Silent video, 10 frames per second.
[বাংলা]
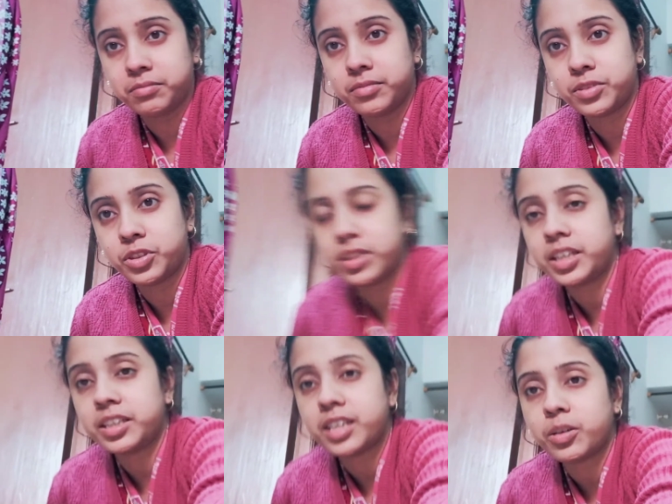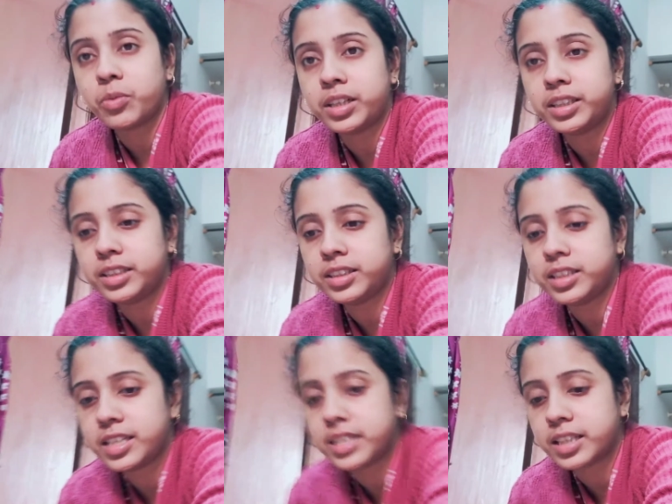ঠিকঠাক কোয়ান্টিটি
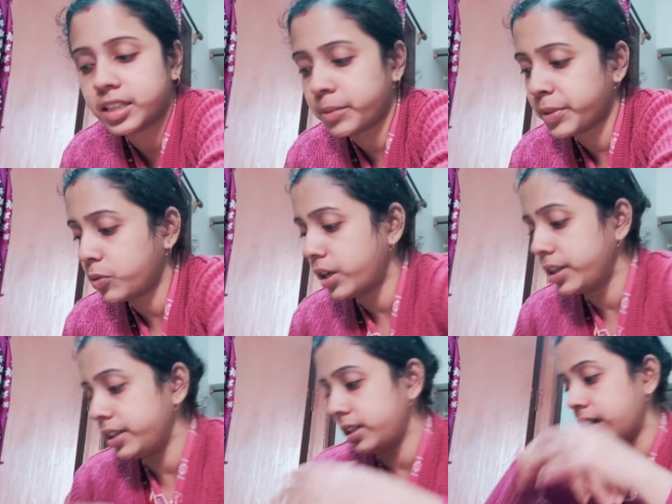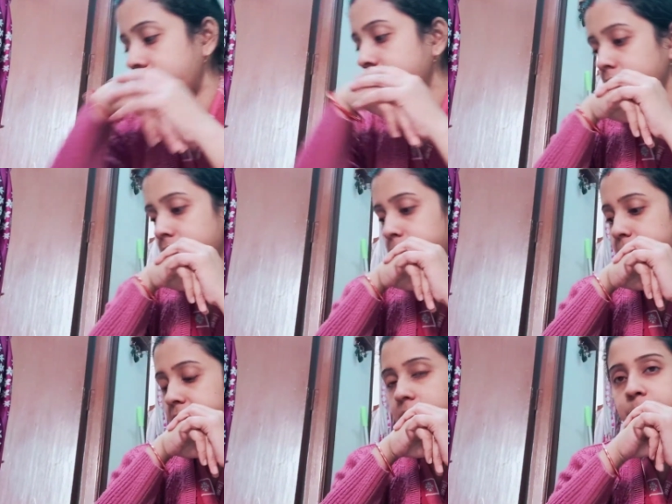দিয়েছে কিনা মানে কোয়ান্টিটি না মানে
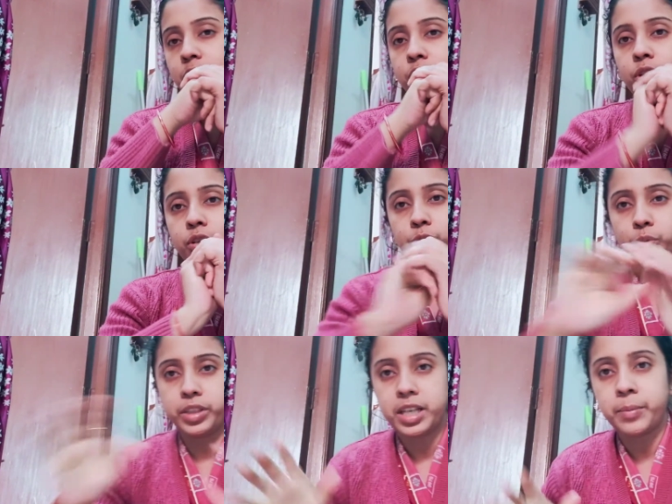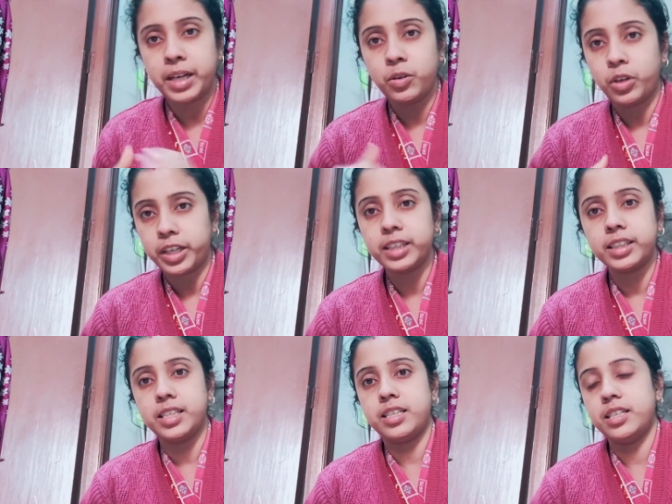আমি যা ধরো কুড়িটা মাল অর্ডার
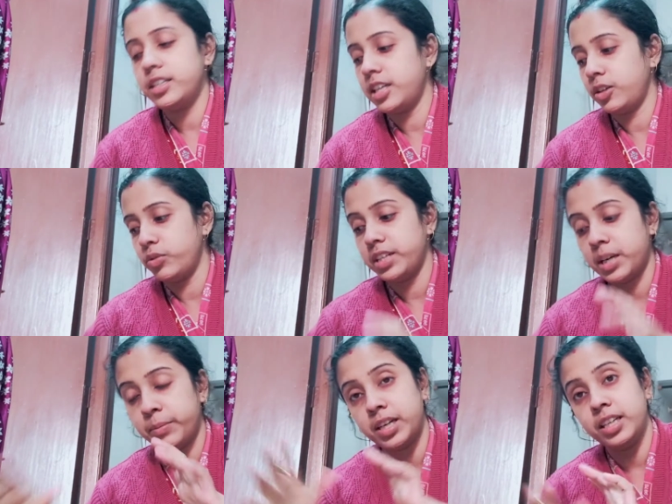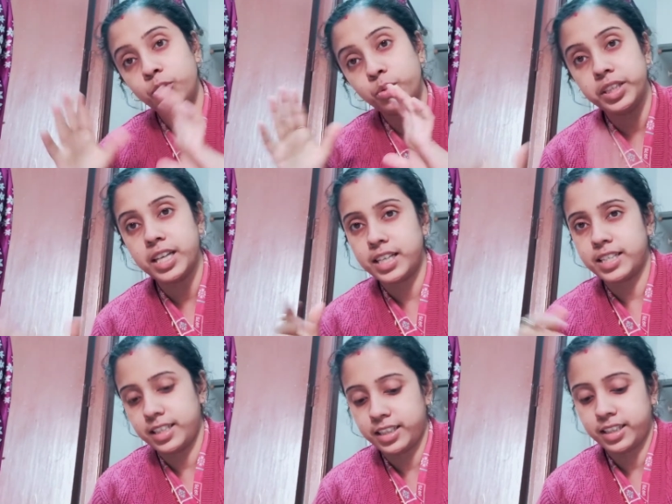দিয়েছি সেই কুড়িটা মালই কুড়িটা আসে
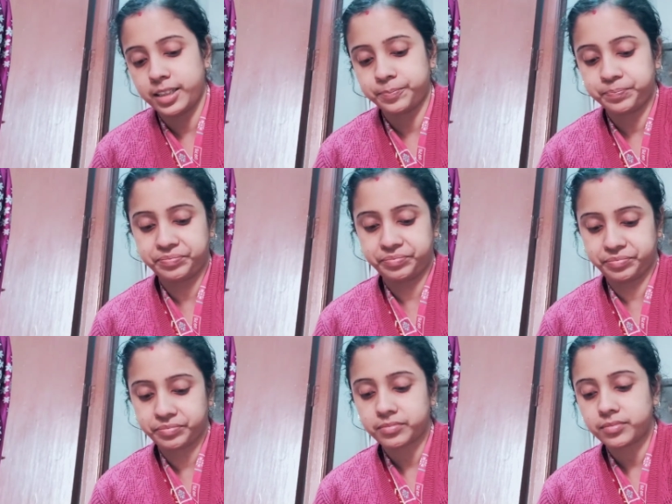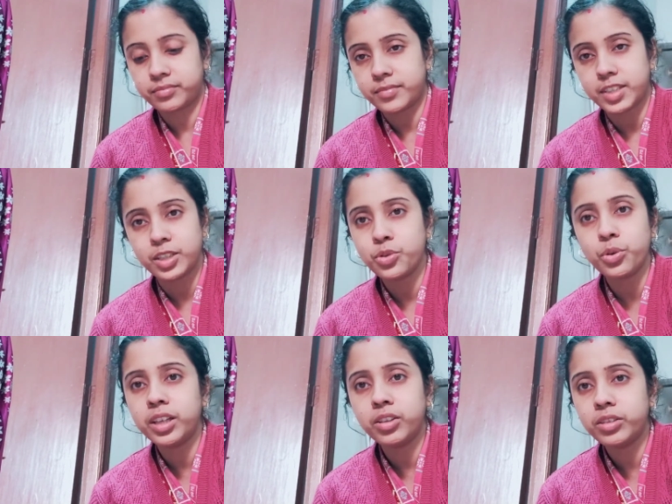কিনা বলে
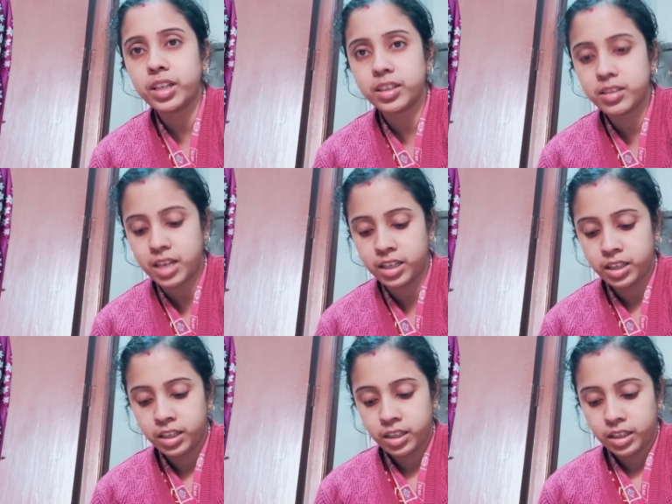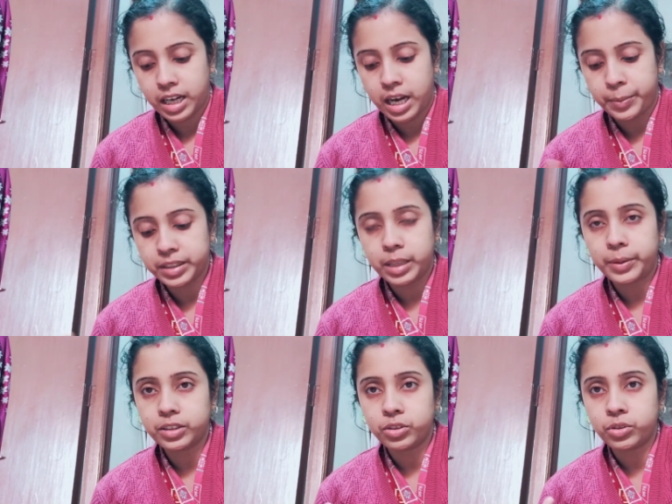খাবার দাবার
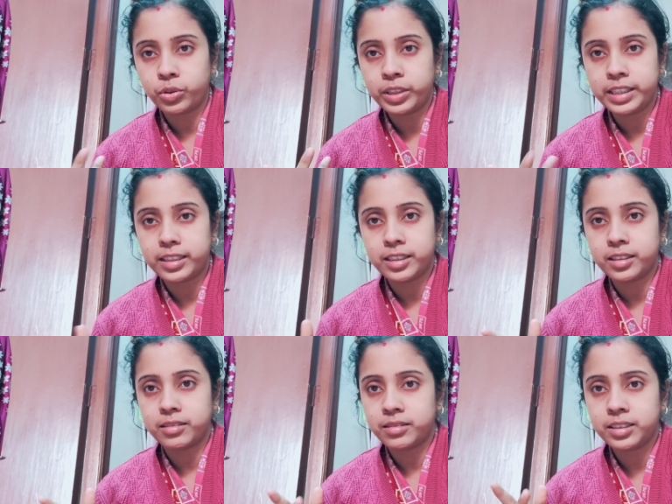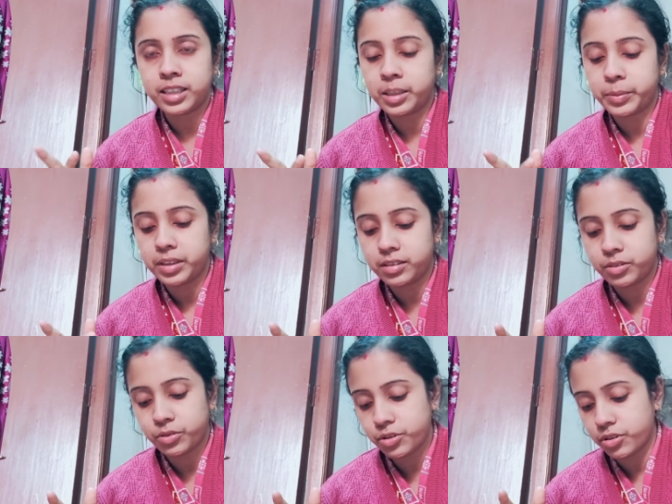তো নন ইটা
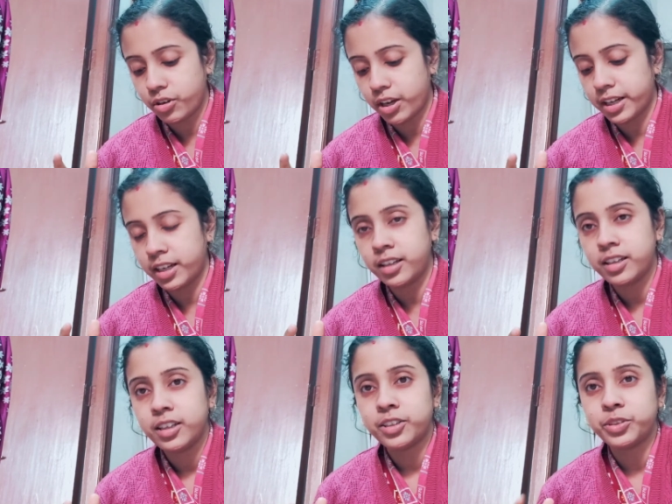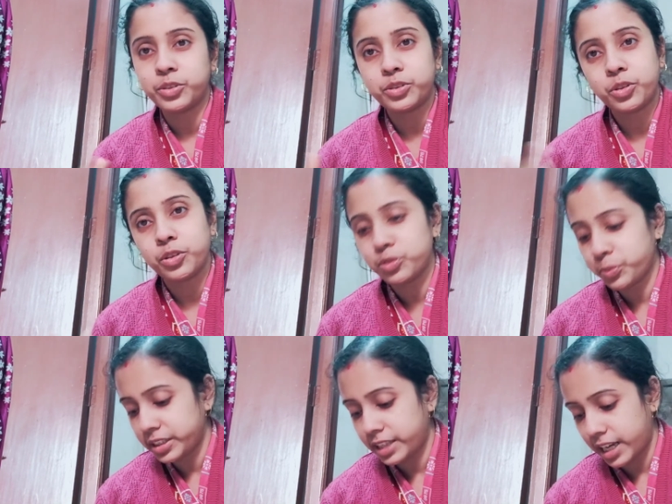এগুলো হয় না তো তাহলে তোমাদের
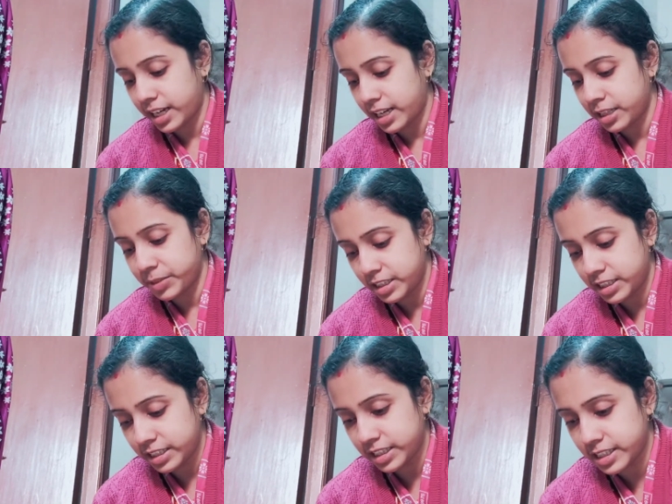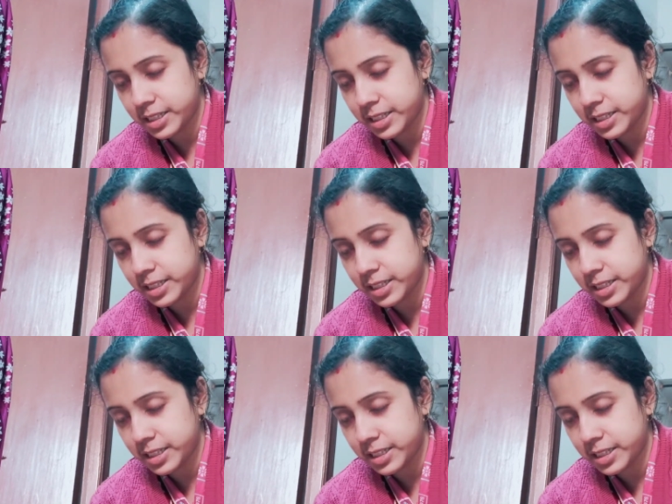দেখায় আমি কি কিনেছি